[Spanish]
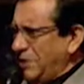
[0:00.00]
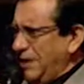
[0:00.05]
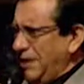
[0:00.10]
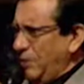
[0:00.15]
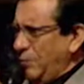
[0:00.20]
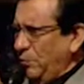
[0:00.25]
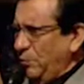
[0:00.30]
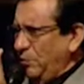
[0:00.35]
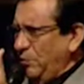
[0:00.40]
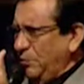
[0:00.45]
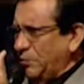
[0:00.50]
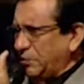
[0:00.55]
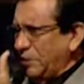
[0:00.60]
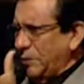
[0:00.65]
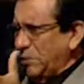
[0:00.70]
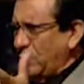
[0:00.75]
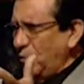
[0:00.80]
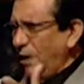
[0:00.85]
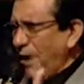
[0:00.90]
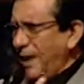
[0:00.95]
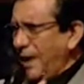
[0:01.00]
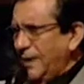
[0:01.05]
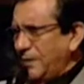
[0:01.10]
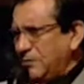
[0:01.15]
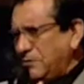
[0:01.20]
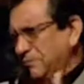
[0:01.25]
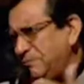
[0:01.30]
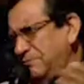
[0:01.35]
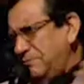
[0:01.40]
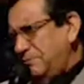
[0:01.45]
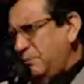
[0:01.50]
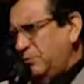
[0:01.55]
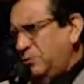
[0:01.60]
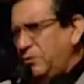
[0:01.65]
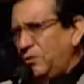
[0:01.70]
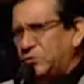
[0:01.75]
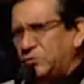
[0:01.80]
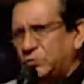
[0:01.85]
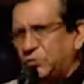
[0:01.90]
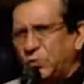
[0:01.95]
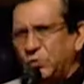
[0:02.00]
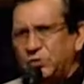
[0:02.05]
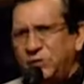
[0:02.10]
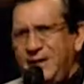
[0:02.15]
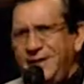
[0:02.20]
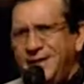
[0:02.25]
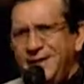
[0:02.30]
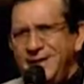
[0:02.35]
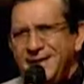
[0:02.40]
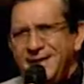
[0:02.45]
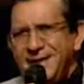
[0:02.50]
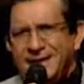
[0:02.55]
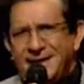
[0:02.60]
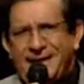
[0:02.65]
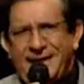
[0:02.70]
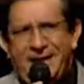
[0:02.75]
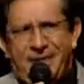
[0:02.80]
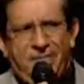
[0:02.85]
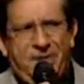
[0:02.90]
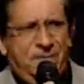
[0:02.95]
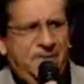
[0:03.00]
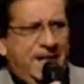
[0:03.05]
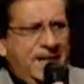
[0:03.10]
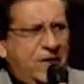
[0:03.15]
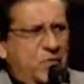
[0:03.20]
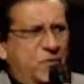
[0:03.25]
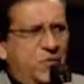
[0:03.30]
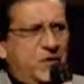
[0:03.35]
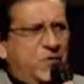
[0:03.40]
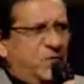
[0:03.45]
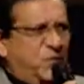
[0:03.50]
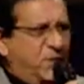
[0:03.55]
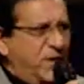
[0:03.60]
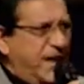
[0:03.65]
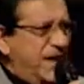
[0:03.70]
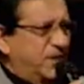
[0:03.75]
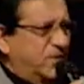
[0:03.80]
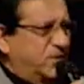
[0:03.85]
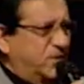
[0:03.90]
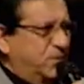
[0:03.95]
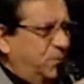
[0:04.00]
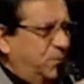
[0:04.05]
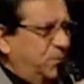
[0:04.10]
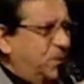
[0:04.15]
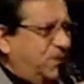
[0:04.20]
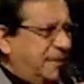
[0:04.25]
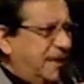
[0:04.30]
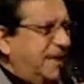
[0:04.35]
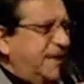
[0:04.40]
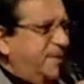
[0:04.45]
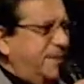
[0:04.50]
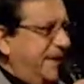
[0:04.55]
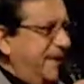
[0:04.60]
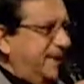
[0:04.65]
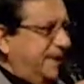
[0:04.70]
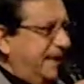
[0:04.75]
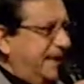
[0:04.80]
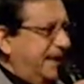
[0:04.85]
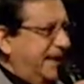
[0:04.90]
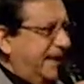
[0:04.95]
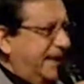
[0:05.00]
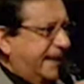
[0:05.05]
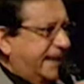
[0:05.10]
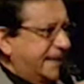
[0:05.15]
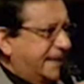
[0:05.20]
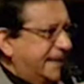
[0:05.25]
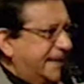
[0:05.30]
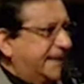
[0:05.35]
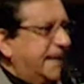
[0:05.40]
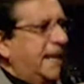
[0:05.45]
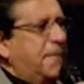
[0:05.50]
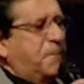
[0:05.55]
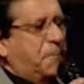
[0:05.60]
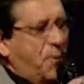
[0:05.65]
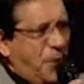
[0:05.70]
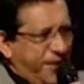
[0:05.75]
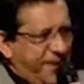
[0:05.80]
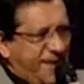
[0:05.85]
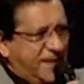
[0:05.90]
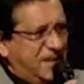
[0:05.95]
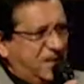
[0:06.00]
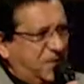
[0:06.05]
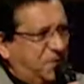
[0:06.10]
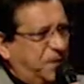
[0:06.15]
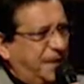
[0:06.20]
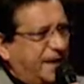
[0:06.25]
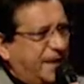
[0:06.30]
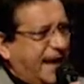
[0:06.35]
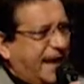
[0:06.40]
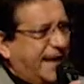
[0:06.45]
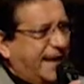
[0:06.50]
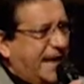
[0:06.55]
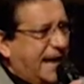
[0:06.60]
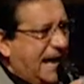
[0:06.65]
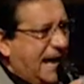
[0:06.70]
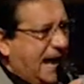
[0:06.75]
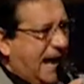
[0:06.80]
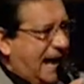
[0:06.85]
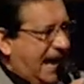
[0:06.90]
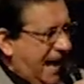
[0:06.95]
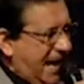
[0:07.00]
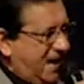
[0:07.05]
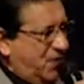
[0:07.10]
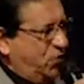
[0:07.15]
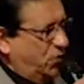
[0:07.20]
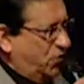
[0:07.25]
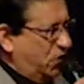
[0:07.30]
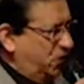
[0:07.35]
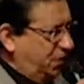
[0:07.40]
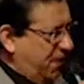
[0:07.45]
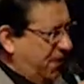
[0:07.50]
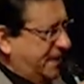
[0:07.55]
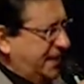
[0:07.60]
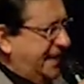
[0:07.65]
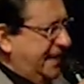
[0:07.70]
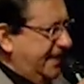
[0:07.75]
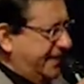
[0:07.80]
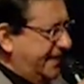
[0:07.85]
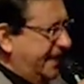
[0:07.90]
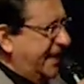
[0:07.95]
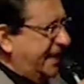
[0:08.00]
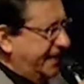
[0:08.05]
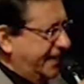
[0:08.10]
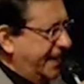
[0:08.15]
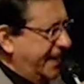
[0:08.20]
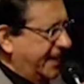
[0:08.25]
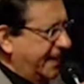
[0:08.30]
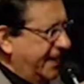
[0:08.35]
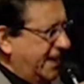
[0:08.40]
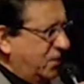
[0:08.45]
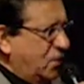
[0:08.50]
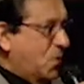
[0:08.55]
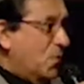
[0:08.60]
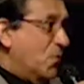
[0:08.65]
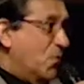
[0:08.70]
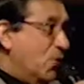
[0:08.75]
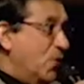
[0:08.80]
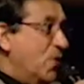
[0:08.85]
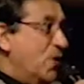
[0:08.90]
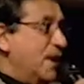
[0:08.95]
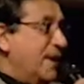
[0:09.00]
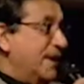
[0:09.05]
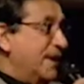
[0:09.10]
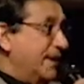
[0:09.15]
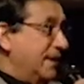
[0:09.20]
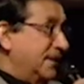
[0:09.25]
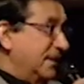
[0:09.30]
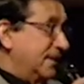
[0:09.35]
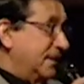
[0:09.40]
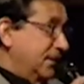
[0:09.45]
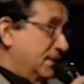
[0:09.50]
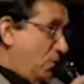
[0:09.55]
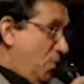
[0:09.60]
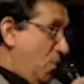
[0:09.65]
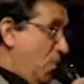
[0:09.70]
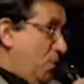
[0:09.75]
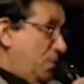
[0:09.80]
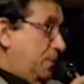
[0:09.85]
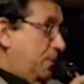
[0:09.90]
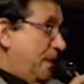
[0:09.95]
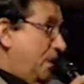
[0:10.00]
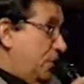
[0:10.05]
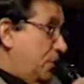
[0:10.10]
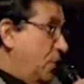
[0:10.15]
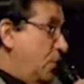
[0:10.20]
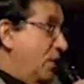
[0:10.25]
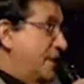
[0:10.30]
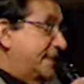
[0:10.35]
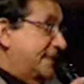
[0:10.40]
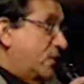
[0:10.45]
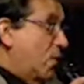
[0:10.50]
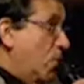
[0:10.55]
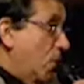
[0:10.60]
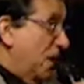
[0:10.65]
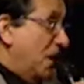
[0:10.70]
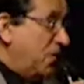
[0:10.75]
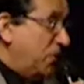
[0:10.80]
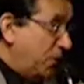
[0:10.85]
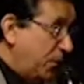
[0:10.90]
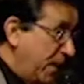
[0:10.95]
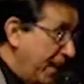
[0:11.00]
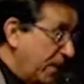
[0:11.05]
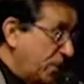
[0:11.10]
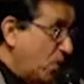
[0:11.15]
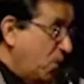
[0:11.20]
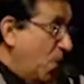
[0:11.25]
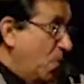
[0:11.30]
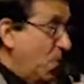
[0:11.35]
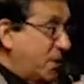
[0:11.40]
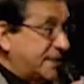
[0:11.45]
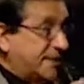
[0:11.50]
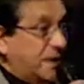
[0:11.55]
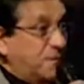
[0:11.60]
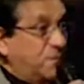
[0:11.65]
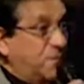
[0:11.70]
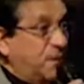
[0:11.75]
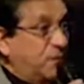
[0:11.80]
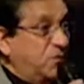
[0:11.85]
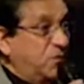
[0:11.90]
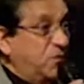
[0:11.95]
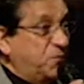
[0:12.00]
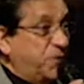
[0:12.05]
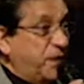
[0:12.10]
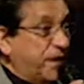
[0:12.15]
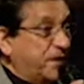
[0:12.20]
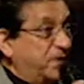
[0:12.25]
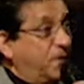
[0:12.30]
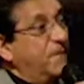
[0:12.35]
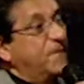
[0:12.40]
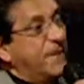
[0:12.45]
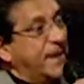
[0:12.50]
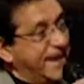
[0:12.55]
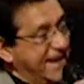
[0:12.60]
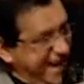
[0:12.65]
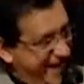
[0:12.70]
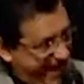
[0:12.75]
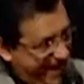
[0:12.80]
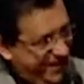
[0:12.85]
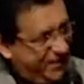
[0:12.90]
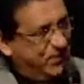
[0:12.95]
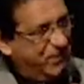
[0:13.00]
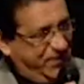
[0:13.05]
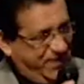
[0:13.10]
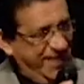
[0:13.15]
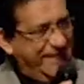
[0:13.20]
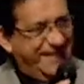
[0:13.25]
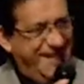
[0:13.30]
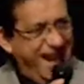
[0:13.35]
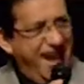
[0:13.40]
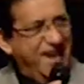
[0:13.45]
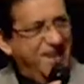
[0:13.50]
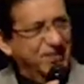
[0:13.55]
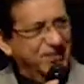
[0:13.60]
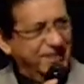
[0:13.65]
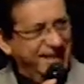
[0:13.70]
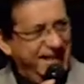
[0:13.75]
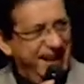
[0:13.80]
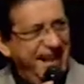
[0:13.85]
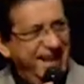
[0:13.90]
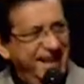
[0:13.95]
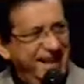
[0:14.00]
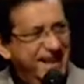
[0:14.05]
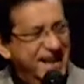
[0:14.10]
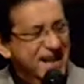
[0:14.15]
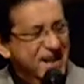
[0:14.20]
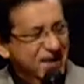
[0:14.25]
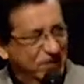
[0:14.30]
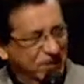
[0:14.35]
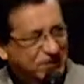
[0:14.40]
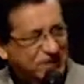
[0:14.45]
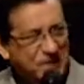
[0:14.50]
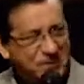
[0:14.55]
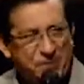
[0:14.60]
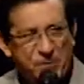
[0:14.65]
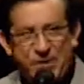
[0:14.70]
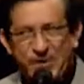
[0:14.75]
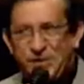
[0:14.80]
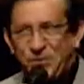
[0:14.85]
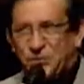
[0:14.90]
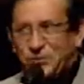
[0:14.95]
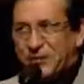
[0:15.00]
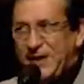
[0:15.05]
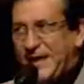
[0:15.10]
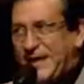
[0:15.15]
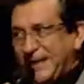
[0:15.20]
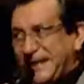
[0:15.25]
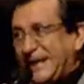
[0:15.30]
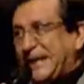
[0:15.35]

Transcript: en el mundo secular o el mundo los usa que viven en un infierno. Pues déjeme decirle que si se le puede identificar a, años difíciles en la tierra como, como expresiones como el infierno, como que están viendo un infierno, estos siete años serán los que pueden usar,